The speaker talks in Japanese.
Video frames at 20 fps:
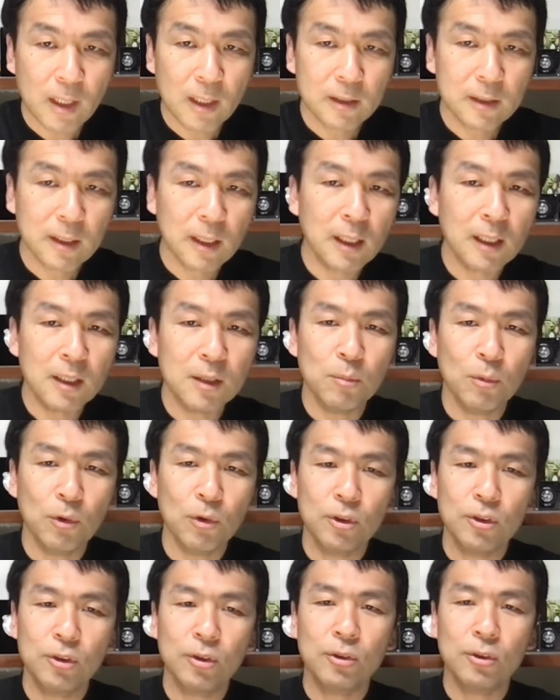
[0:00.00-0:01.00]
さらに
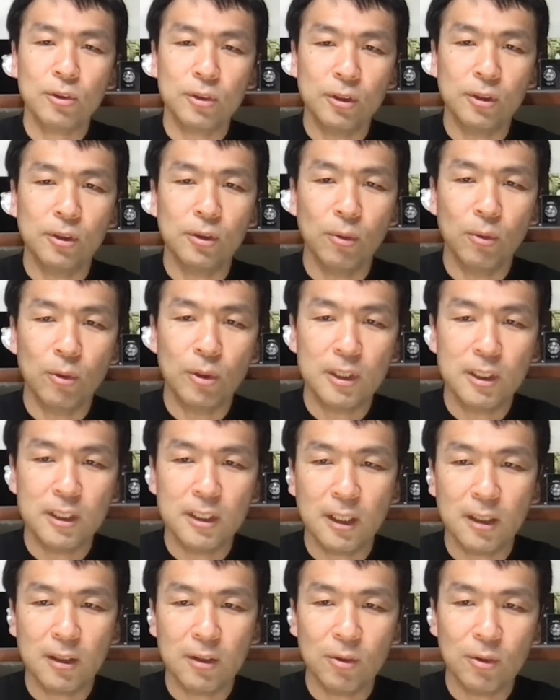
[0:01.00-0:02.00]
もう一つ
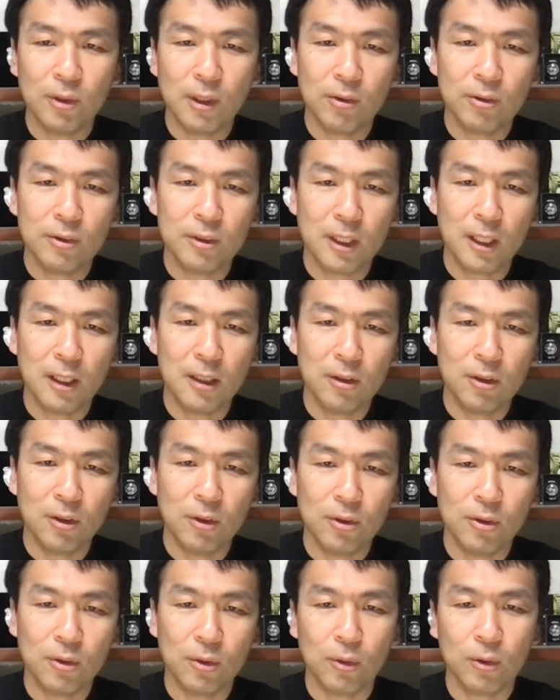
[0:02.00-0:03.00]
オリジナル動画をつけると
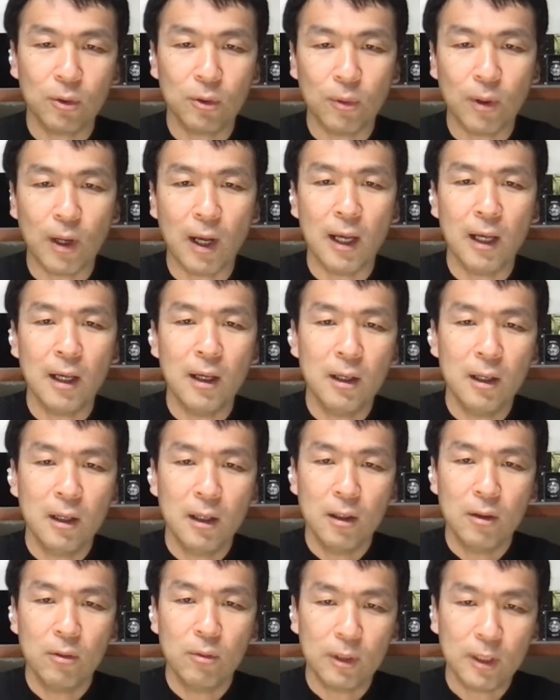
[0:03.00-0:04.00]
いうことは
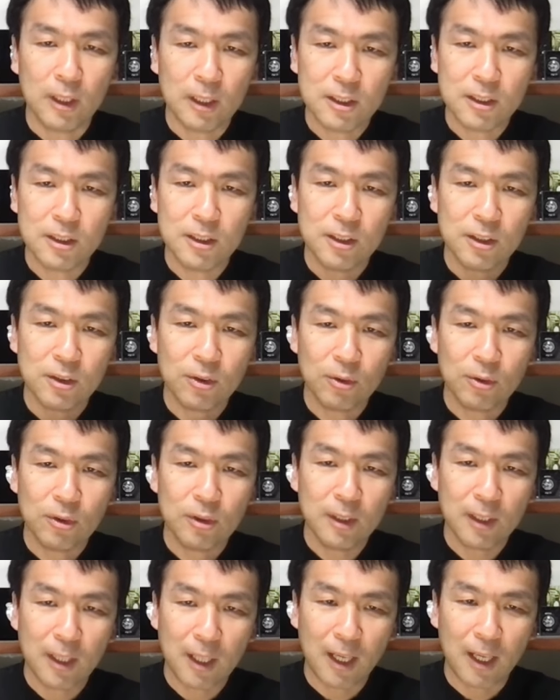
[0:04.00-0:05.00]
私にとっ
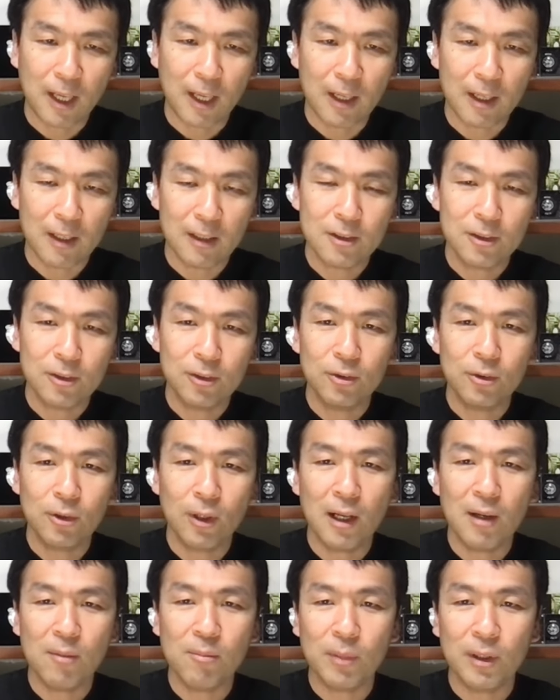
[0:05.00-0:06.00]
て中途
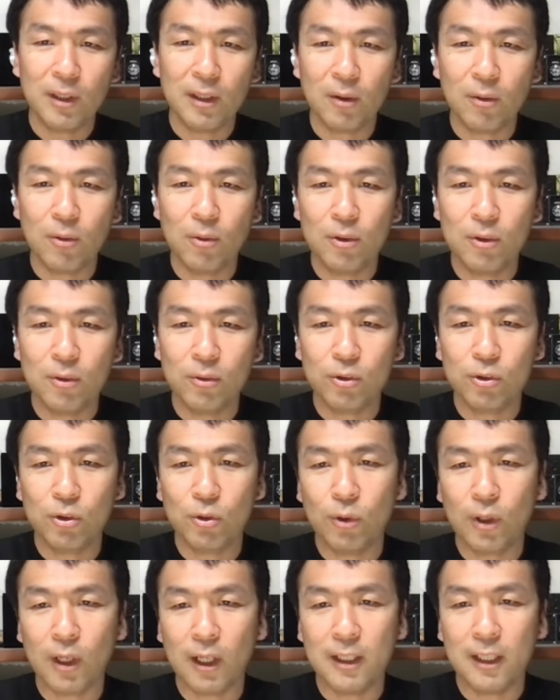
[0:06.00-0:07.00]
半端なコインを
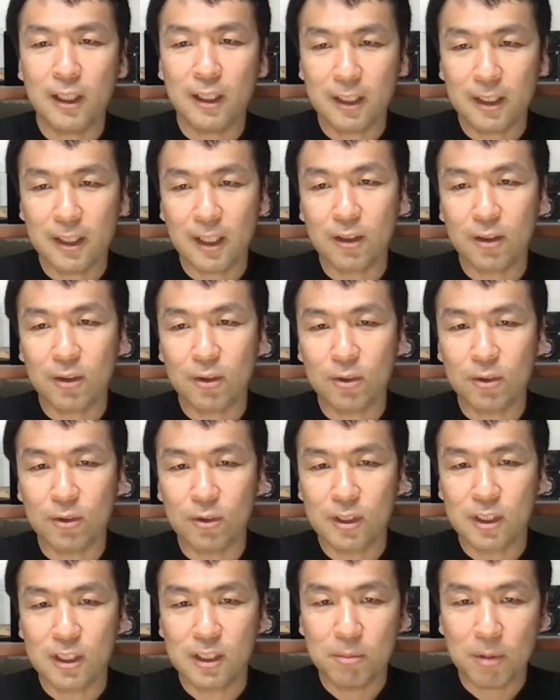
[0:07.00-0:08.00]
紹介できないという
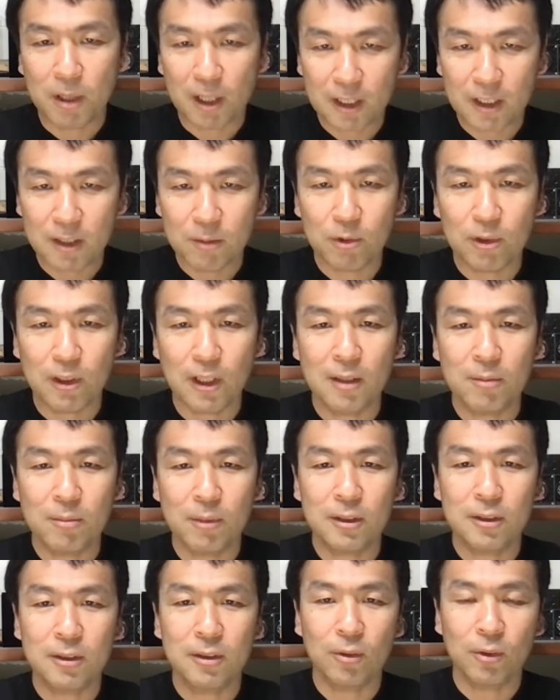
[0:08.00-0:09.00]
縛りにもなり
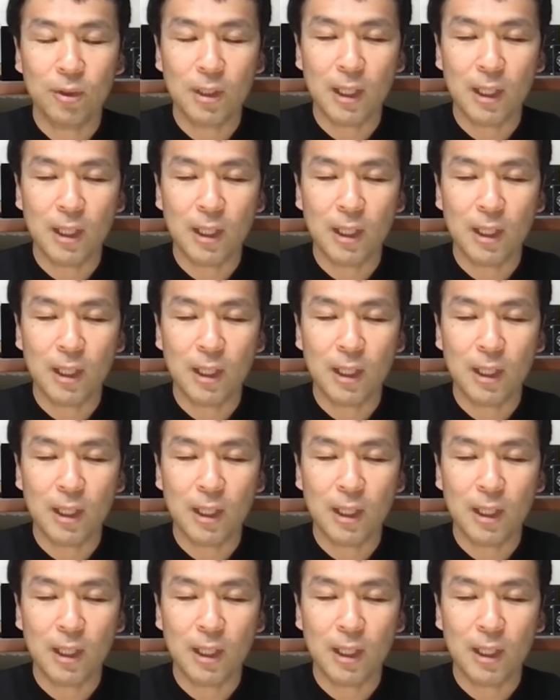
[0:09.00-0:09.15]
ますの